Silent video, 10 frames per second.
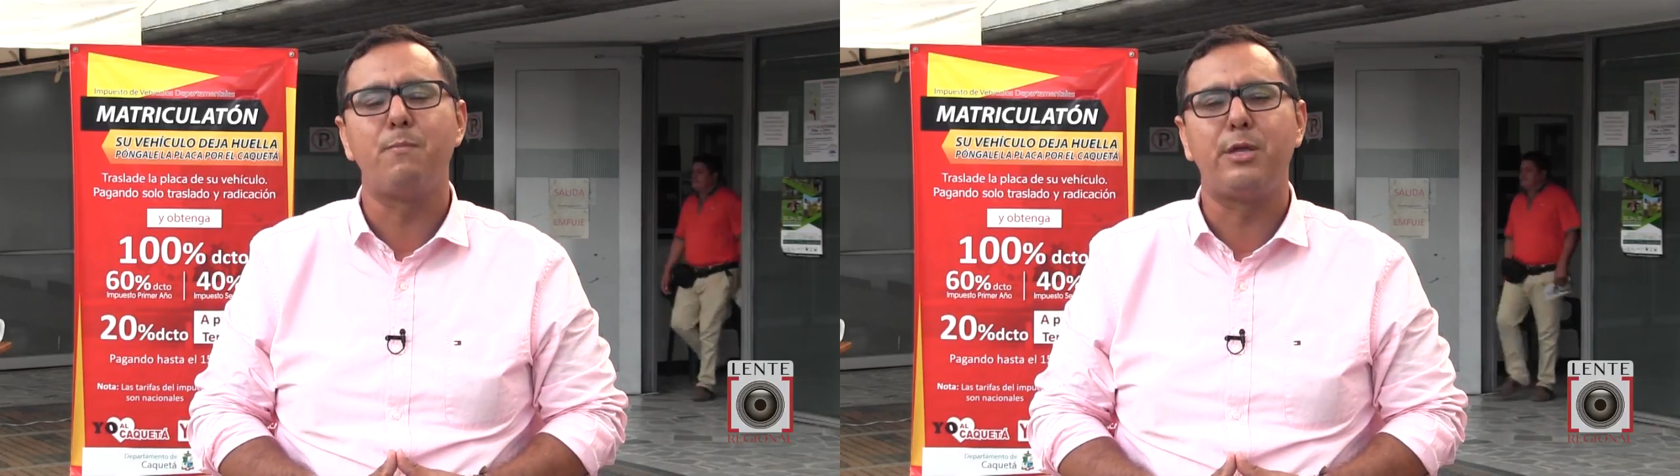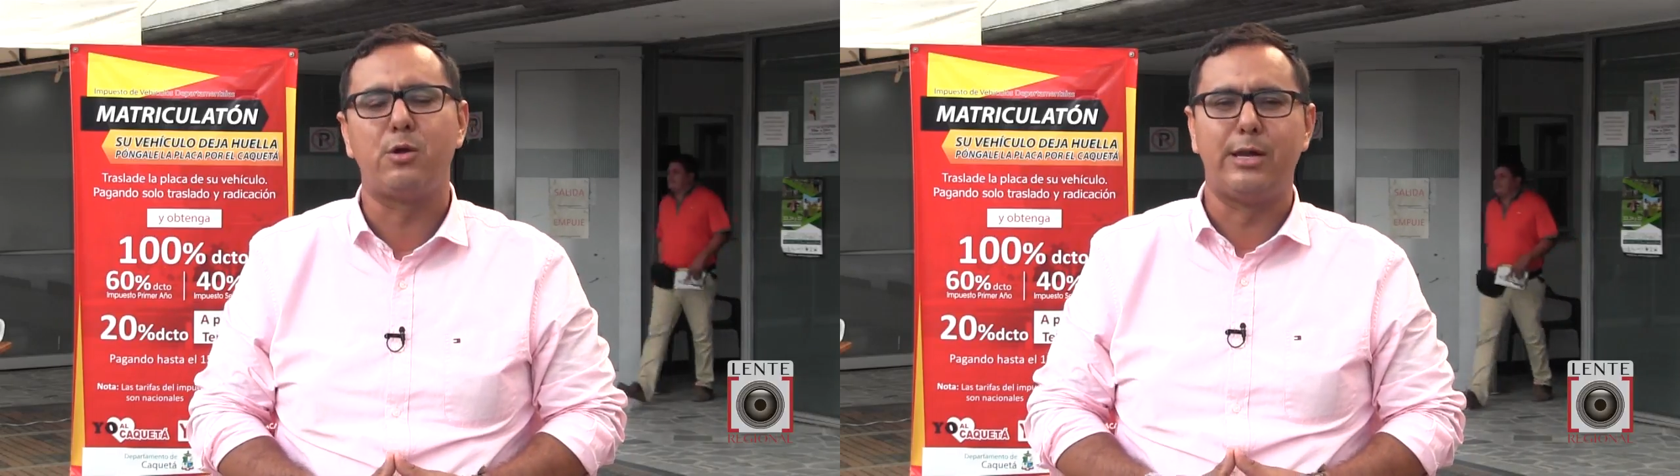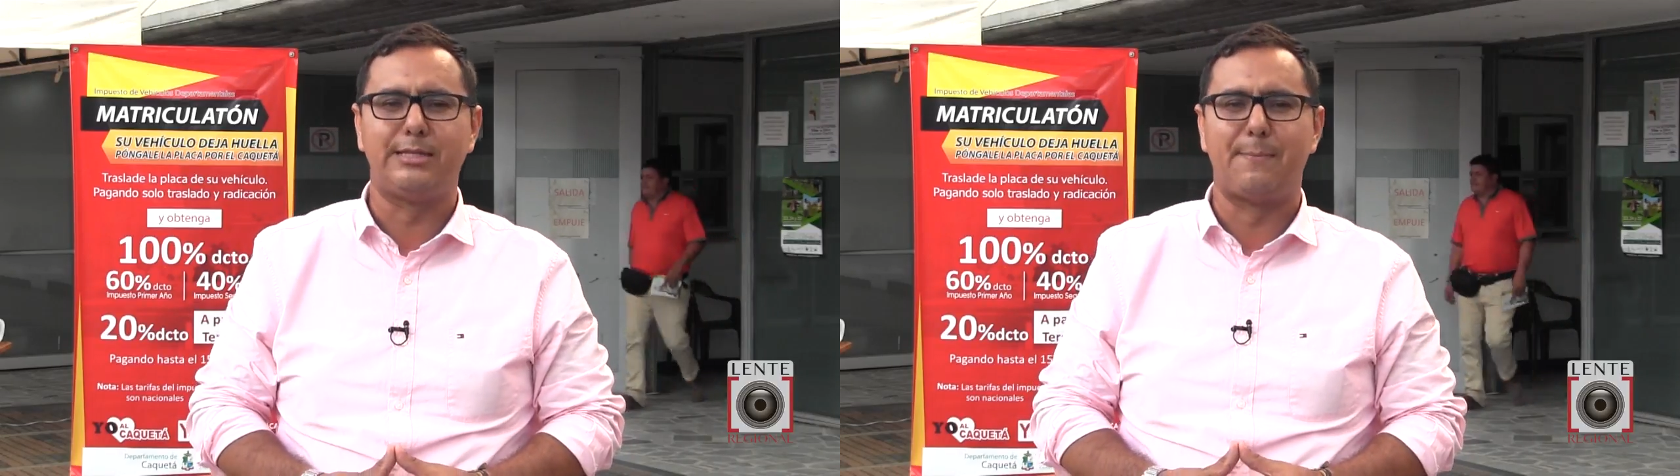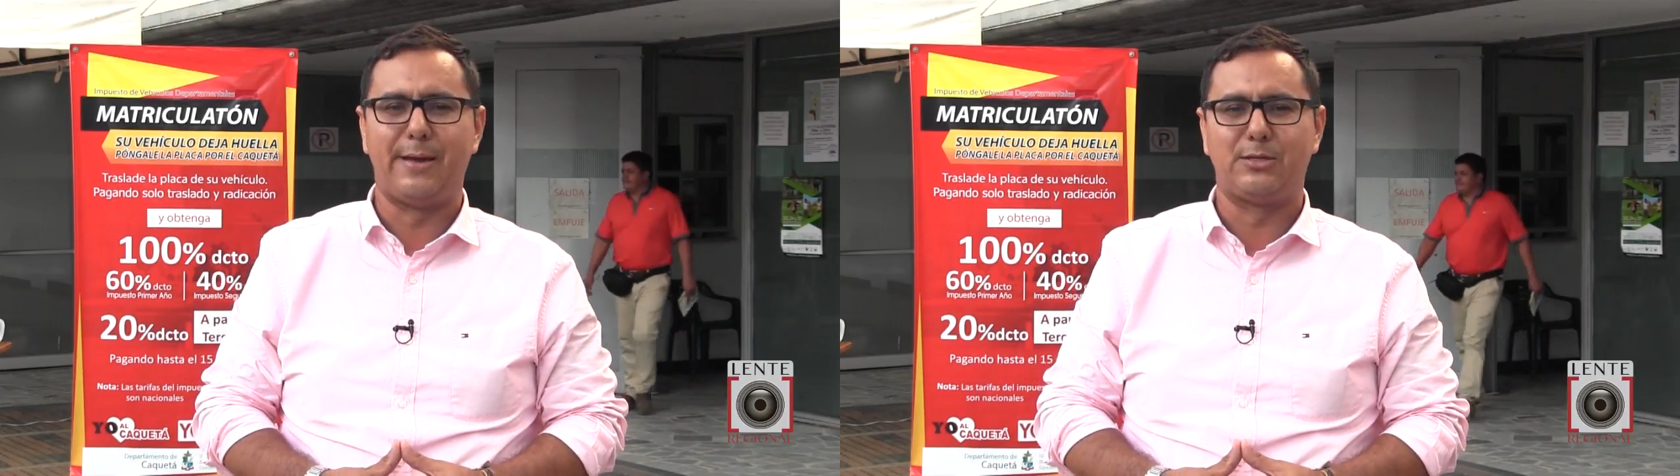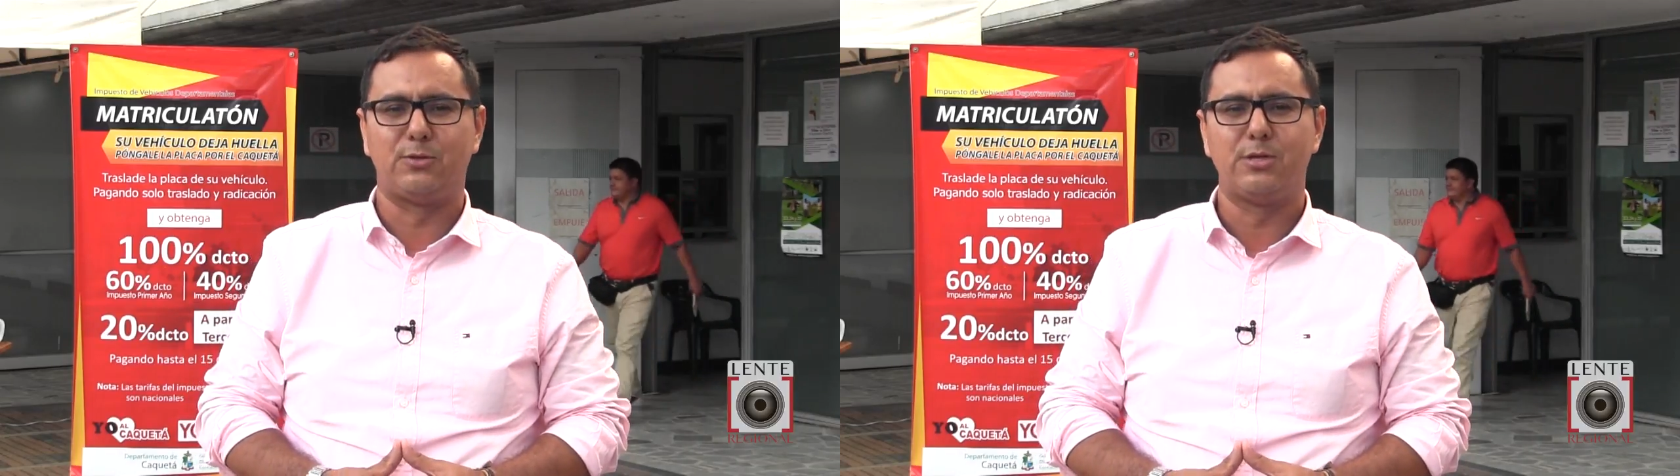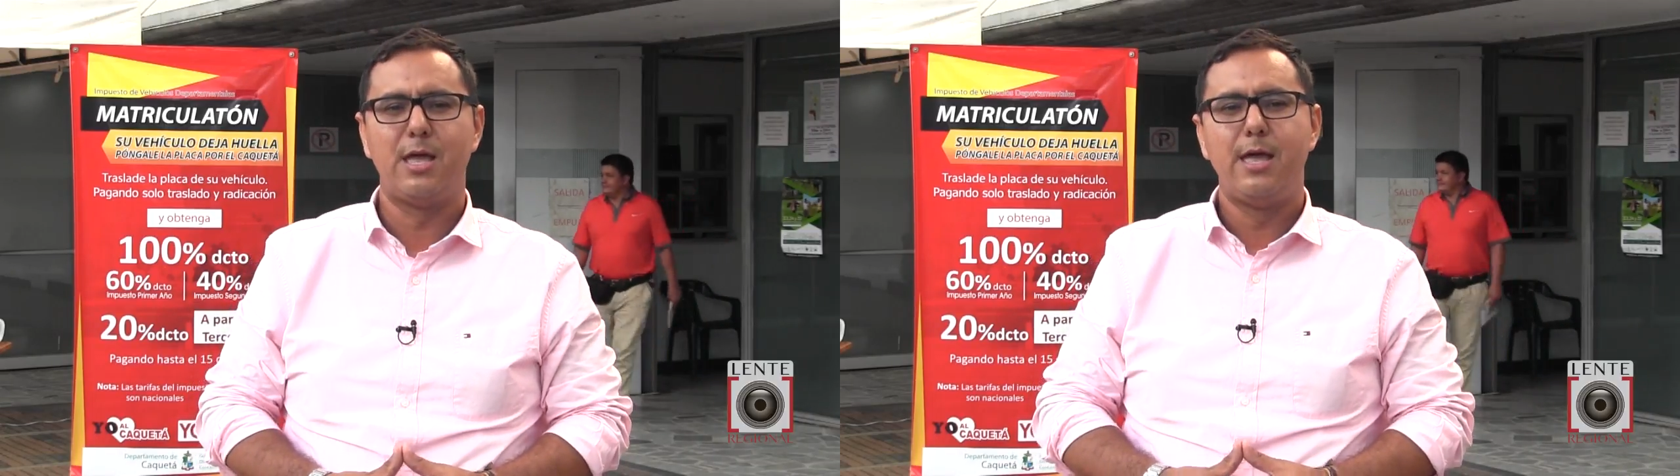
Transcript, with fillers: millones de pesos.